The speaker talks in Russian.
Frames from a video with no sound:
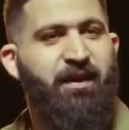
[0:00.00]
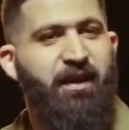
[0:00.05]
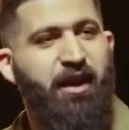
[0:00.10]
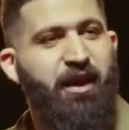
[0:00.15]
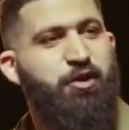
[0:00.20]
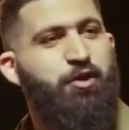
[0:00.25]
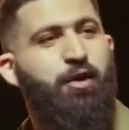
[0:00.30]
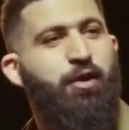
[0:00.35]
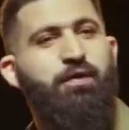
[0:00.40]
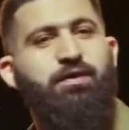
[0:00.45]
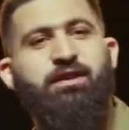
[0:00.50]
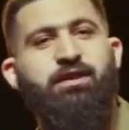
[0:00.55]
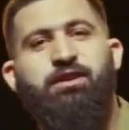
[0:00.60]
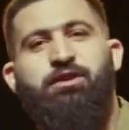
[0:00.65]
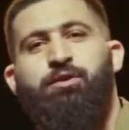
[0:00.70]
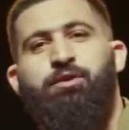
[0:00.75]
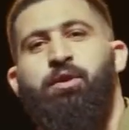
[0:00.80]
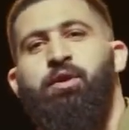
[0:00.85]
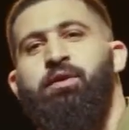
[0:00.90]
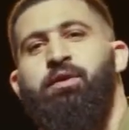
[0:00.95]
Хачевский
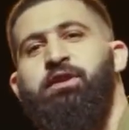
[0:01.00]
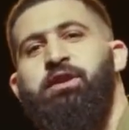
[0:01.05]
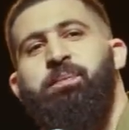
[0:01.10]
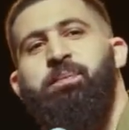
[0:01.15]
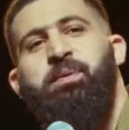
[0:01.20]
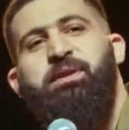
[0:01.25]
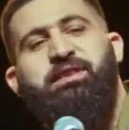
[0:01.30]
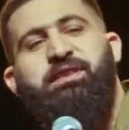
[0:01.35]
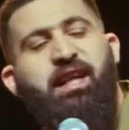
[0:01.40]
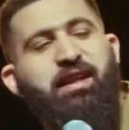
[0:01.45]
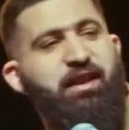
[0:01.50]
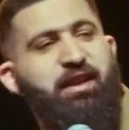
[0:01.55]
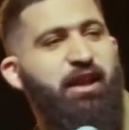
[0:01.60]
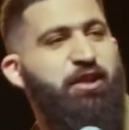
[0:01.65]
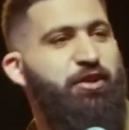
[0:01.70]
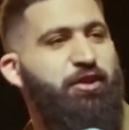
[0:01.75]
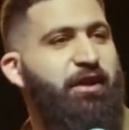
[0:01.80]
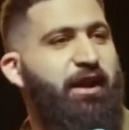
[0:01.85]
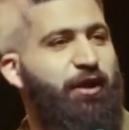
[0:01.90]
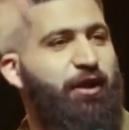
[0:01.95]
стол, вот этот
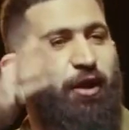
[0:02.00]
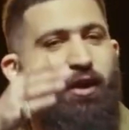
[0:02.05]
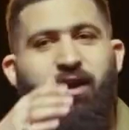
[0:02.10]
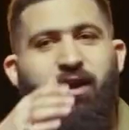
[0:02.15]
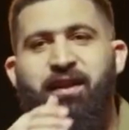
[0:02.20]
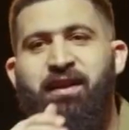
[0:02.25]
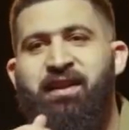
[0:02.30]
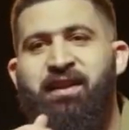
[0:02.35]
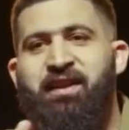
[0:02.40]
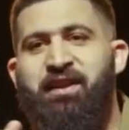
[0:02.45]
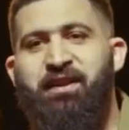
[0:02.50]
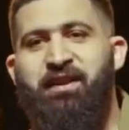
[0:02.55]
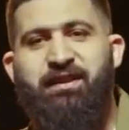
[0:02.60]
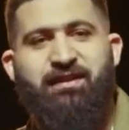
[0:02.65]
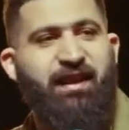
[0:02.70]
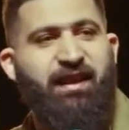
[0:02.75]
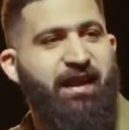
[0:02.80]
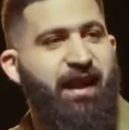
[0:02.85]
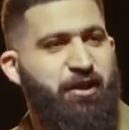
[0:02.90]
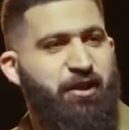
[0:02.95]
бесконечный, который не
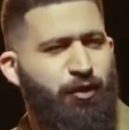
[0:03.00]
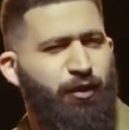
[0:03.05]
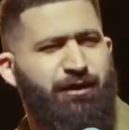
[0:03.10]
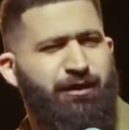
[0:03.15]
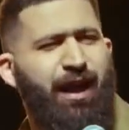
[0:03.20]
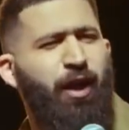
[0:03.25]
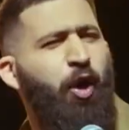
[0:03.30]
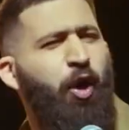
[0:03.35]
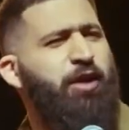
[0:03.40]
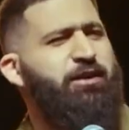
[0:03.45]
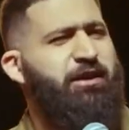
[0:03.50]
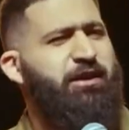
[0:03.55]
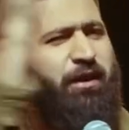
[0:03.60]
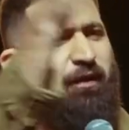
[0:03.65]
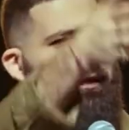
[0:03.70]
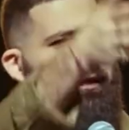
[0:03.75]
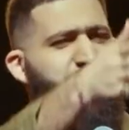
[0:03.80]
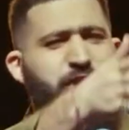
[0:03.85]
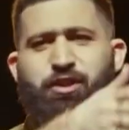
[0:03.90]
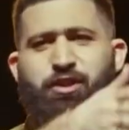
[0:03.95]
заканчивал, он за
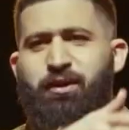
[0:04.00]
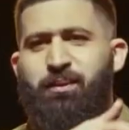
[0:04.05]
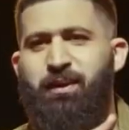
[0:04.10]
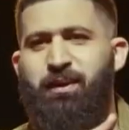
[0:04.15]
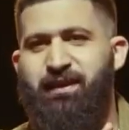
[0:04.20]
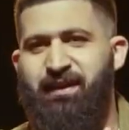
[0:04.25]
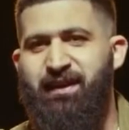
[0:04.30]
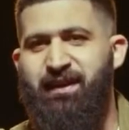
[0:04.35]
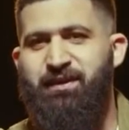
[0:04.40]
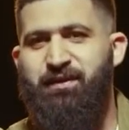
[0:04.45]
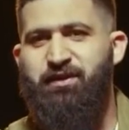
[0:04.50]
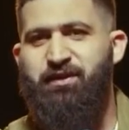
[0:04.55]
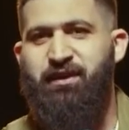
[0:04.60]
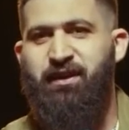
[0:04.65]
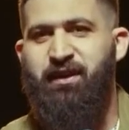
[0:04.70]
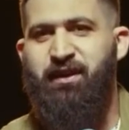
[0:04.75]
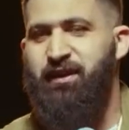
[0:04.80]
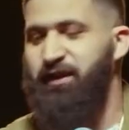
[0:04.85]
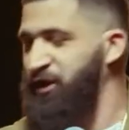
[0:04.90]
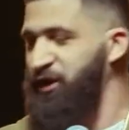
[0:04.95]
остров вышел, бля, знаете, все
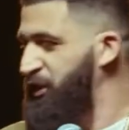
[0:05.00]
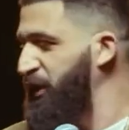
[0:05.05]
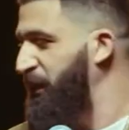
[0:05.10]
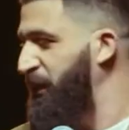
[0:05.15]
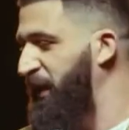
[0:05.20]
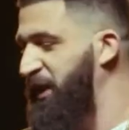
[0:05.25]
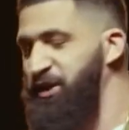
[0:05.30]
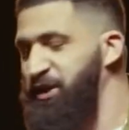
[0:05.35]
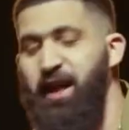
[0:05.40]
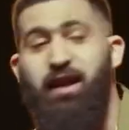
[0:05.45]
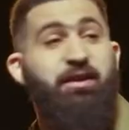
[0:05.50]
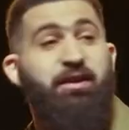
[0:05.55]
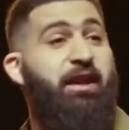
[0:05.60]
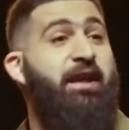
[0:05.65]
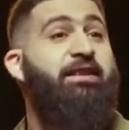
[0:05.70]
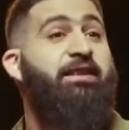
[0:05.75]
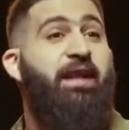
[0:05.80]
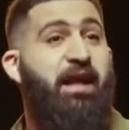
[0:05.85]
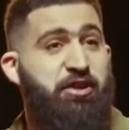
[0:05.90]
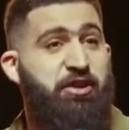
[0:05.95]
такие, это что, причал?
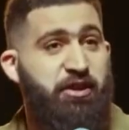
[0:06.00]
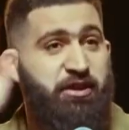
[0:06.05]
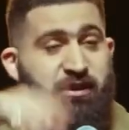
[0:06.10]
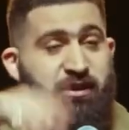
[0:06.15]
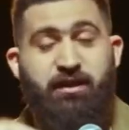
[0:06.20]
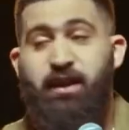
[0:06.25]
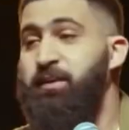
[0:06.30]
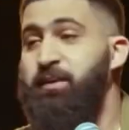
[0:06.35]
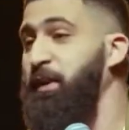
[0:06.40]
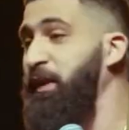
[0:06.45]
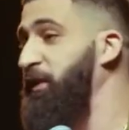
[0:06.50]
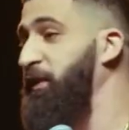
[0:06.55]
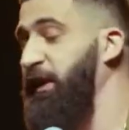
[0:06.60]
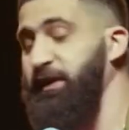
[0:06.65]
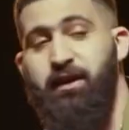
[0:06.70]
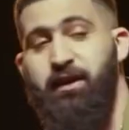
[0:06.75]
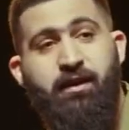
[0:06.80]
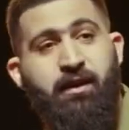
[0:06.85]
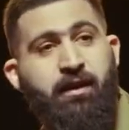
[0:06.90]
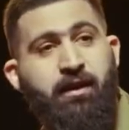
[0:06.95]
Нет, это хачи сидят, бля, вот
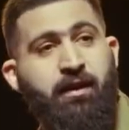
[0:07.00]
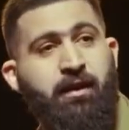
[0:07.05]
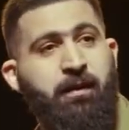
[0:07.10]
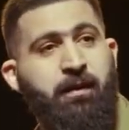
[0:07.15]
этот.